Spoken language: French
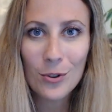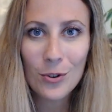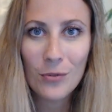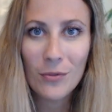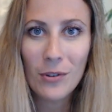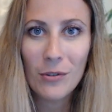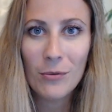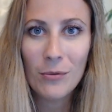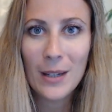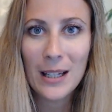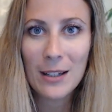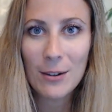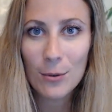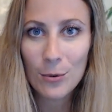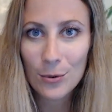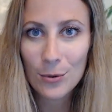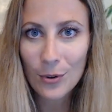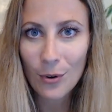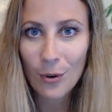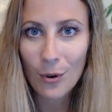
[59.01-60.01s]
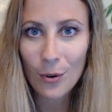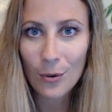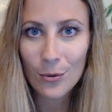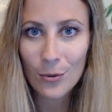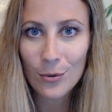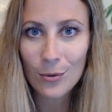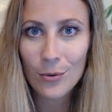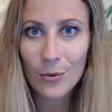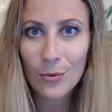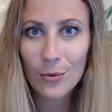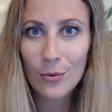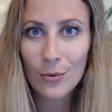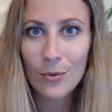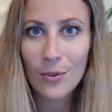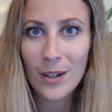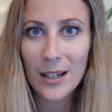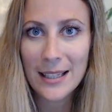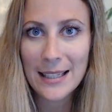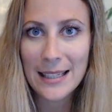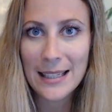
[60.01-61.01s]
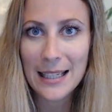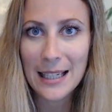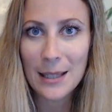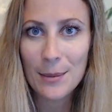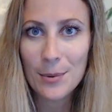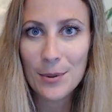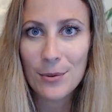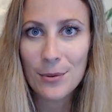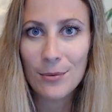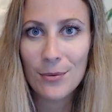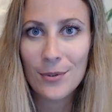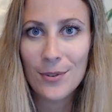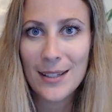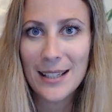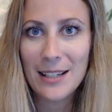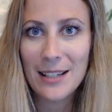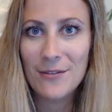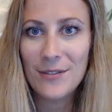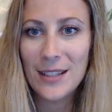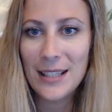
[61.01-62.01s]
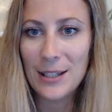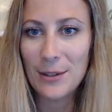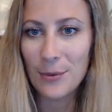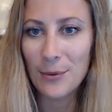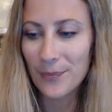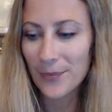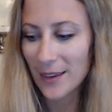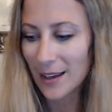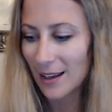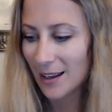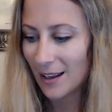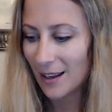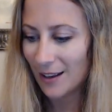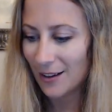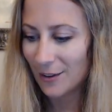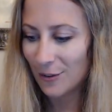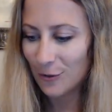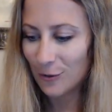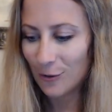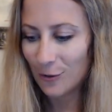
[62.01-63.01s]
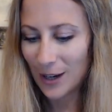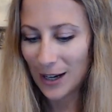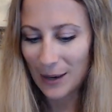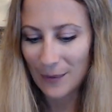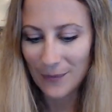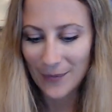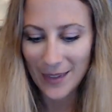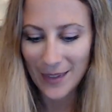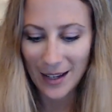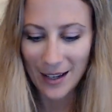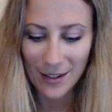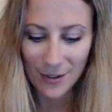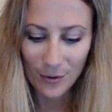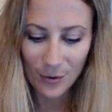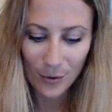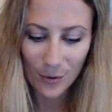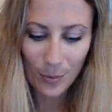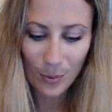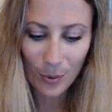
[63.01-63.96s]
Je vais vous mettre le temps en dessous dans la description de cette vidéo. Voilà. Donc pour